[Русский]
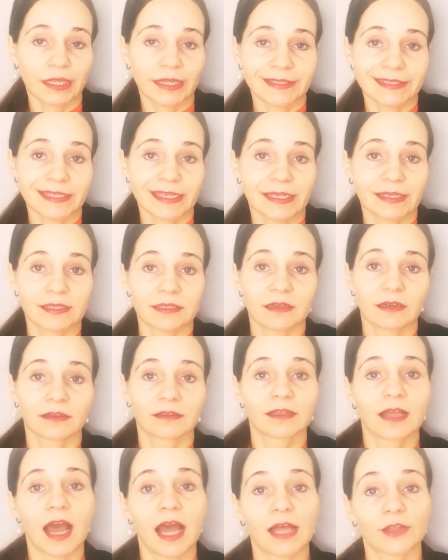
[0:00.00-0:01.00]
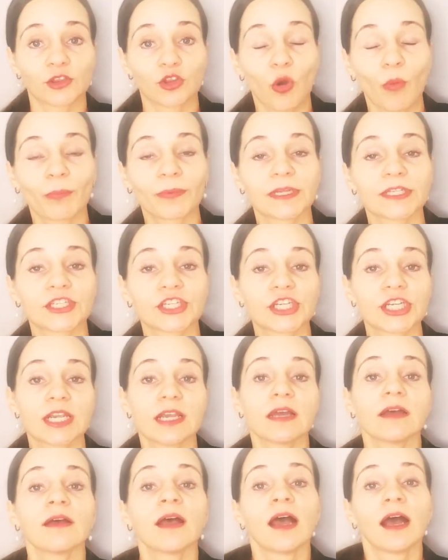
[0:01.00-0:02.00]
носить э, на одном
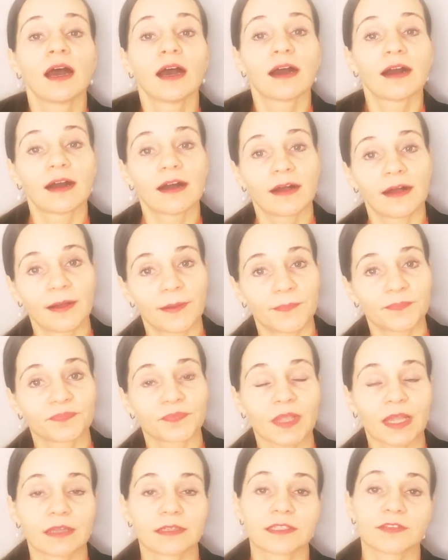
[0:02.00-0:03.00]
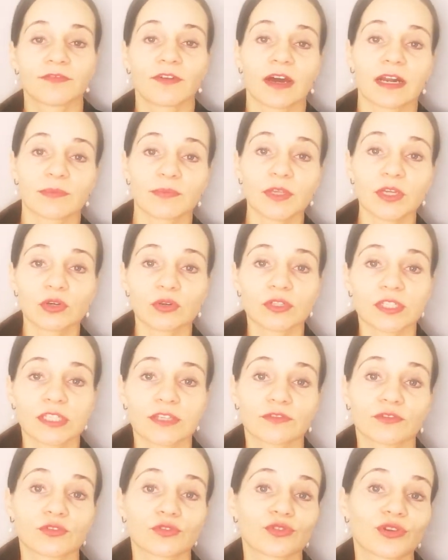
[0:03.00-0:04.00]
плече,
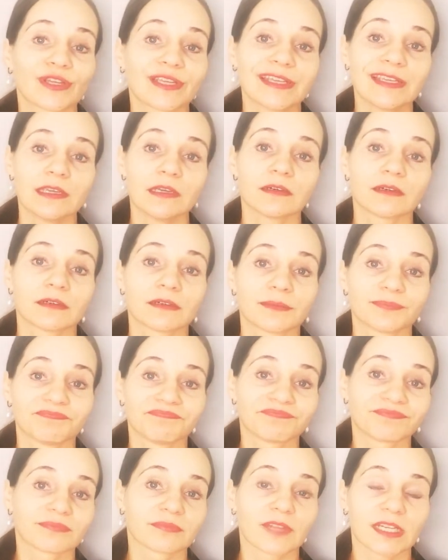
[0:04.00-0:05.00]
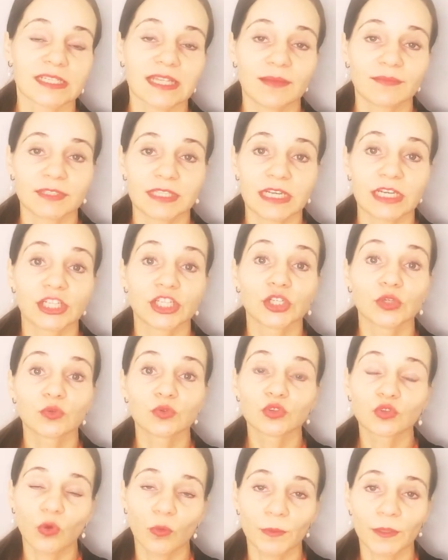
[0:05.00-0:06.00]
деформируется все и на самом деле
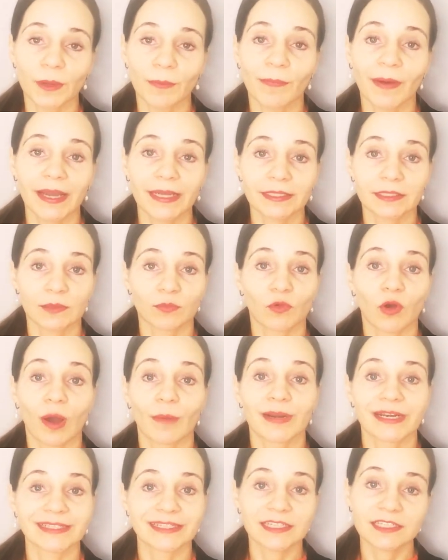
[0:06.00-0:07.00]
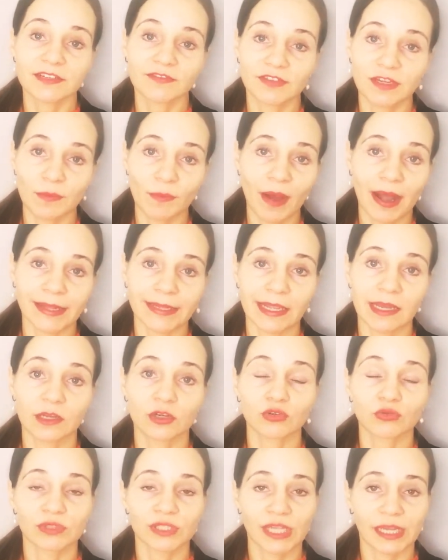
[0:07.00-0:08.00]
неудобно. Поэтому обратите внимание,
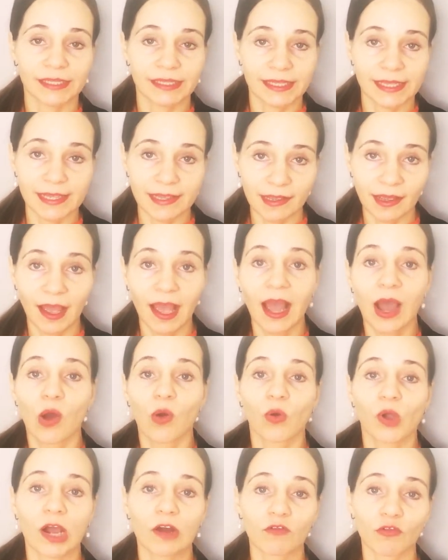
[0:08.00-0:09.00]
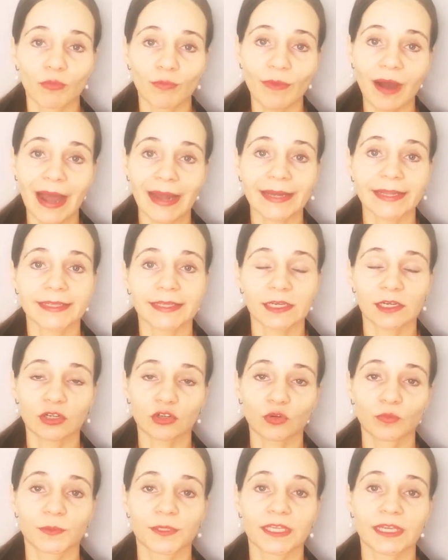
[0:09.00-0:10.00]
рюкзаки, у кого маленькие
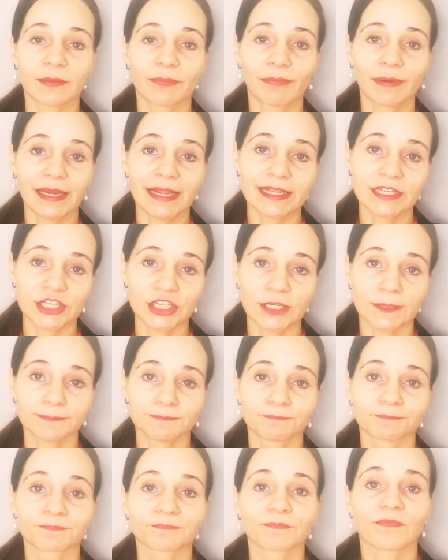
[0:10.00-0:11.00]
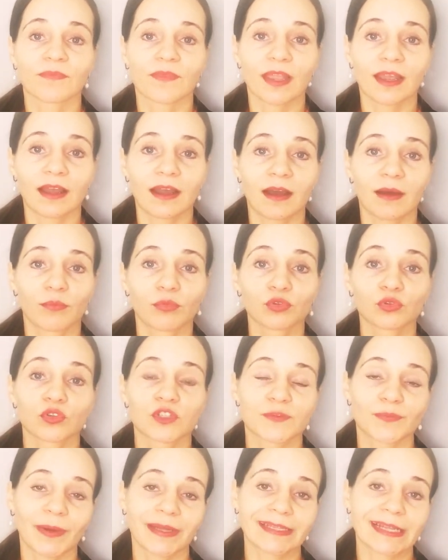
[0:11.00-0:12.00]
хрупкие плечи, Э,
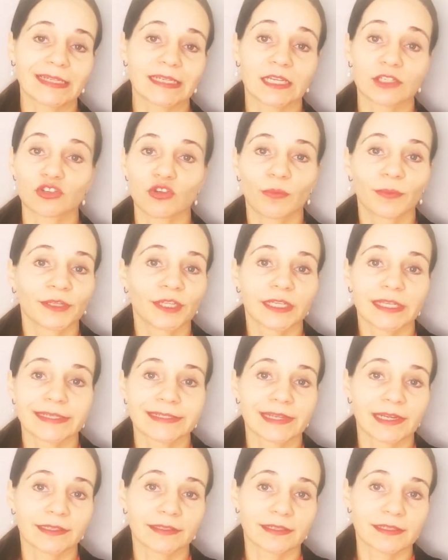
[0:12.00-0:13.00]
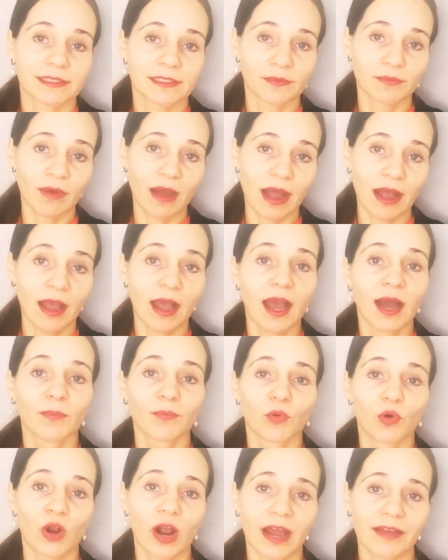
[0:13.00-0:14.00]
будут спадать, особенно если это зима,
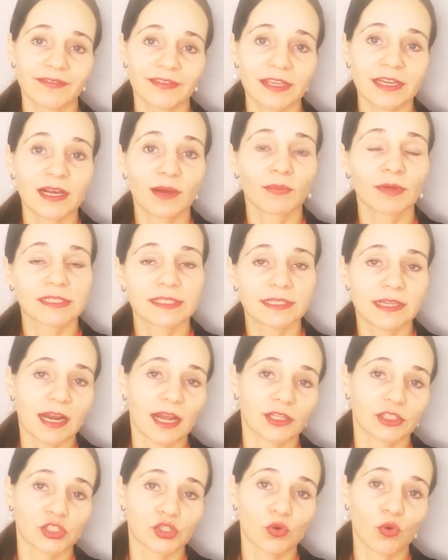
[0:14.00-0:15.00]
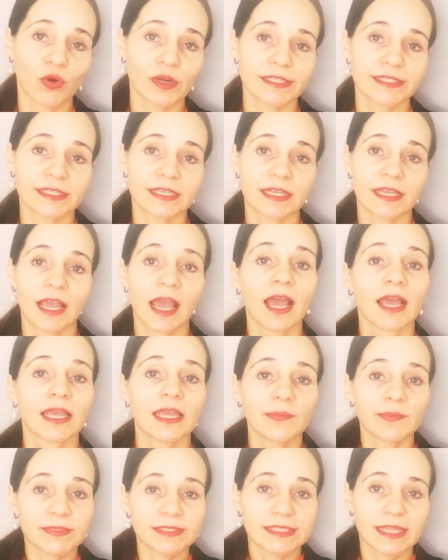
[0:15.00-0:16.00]
пуховик, материал скользкий,
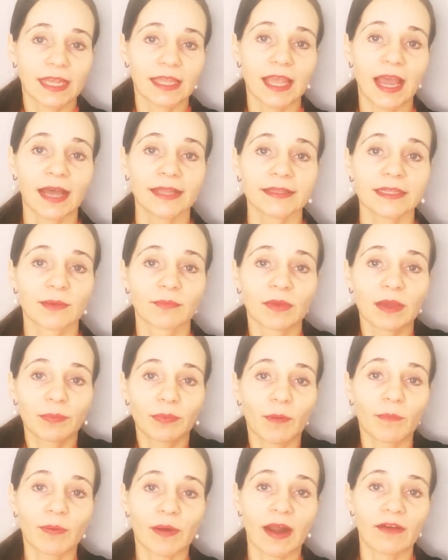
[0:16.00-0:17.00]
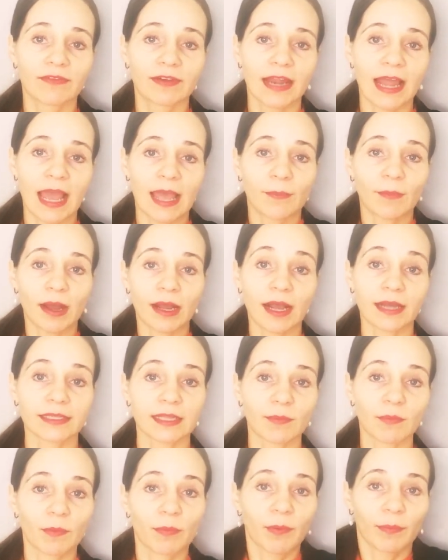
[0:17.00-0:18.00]
и постоянно мы поправляем. А
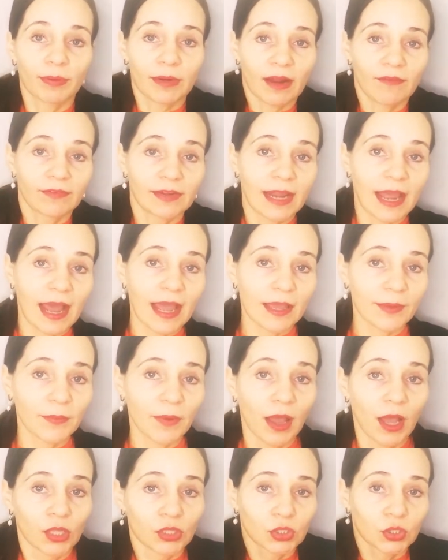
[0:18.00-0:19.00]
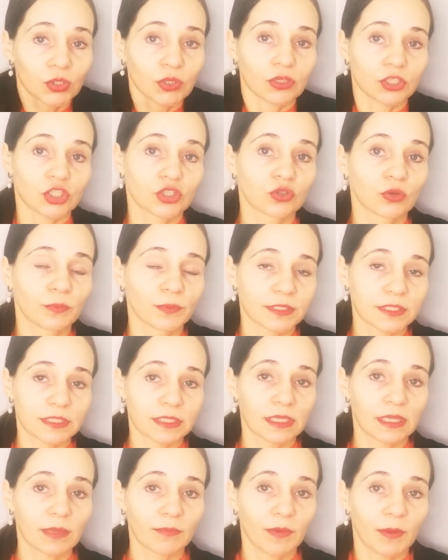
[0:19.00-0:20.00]
когда мы поправляем, то что мы
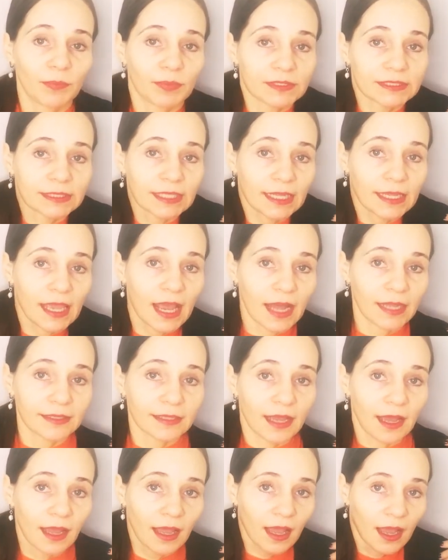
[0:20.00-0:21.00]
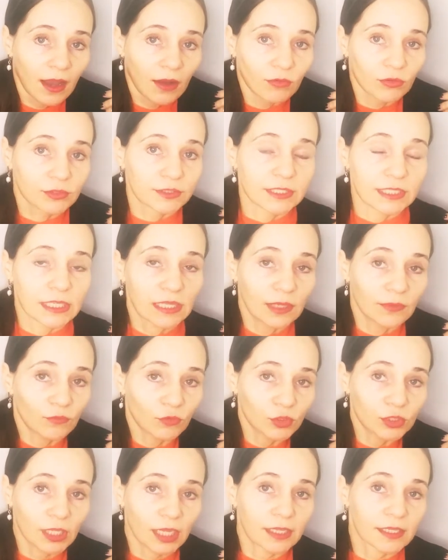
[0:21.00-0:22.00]
делаем? Мы постоянно вот делаем
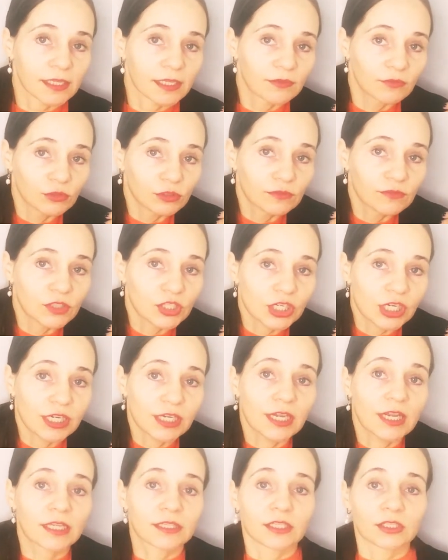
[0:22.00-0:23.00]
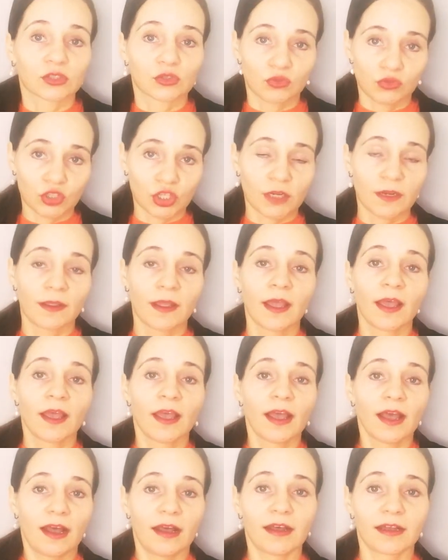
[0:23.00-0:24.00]
вот такие вот движения, это тоже
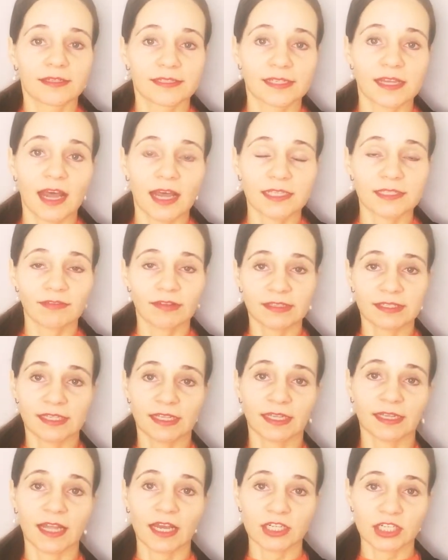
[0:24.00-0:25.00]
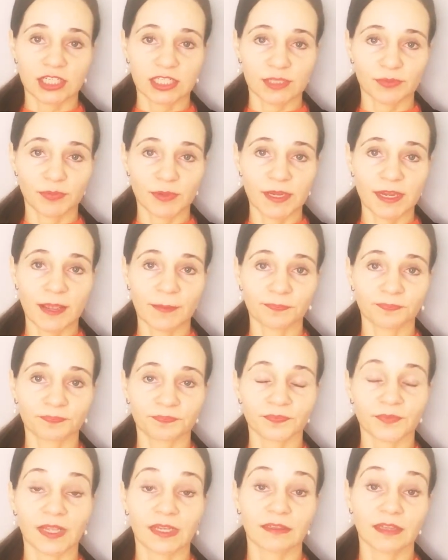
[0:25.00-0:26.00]
э, сказывается на нашей спине.
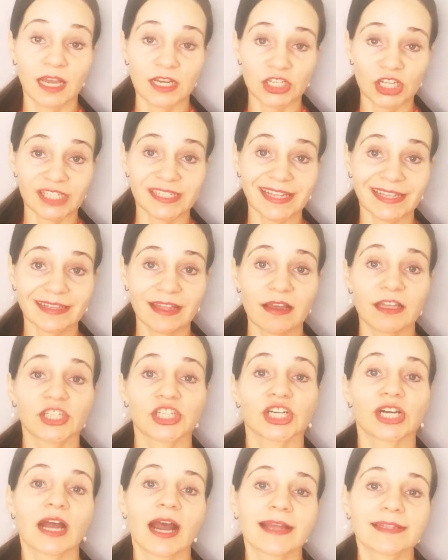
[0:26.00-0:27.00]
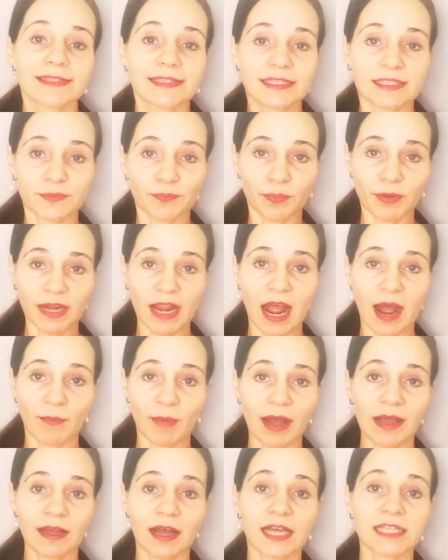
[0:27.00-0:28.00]
Наша задача ходить
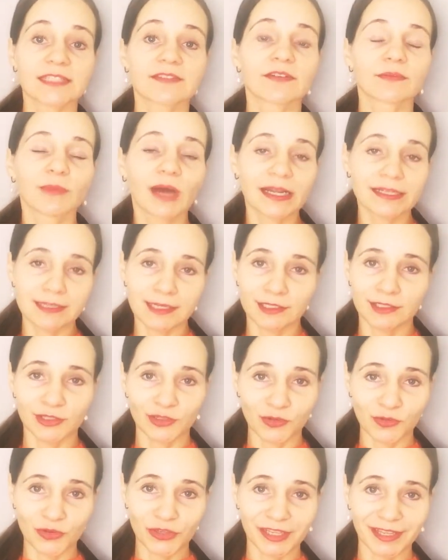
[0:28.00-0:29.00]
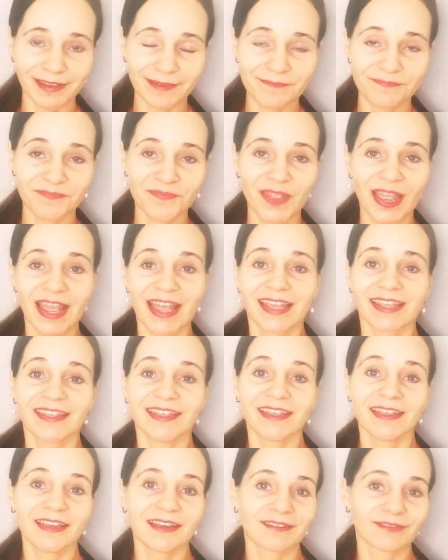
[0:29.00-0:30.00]
прямо, освободить руки,
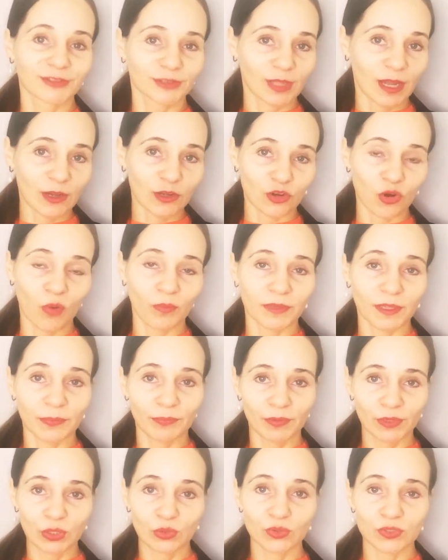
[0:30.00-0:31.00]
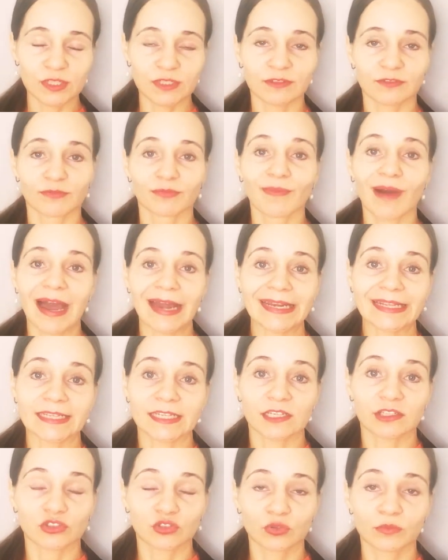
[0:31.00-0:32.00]
и вот огромный плюс в
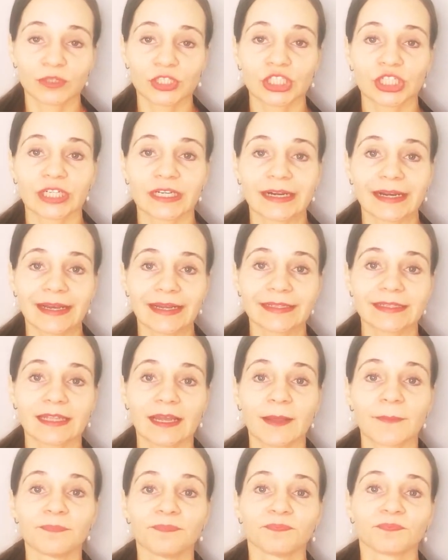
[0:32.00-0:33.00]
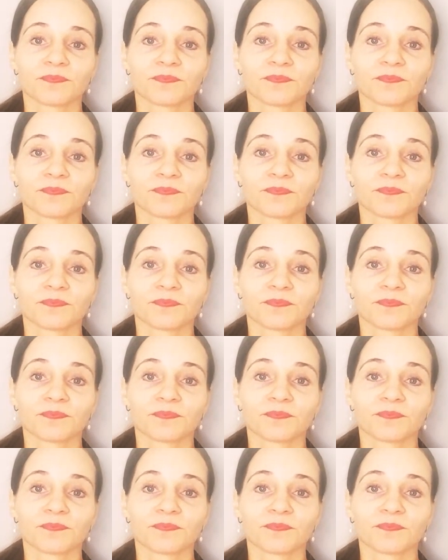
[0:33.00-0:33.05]
маленьких сумочках это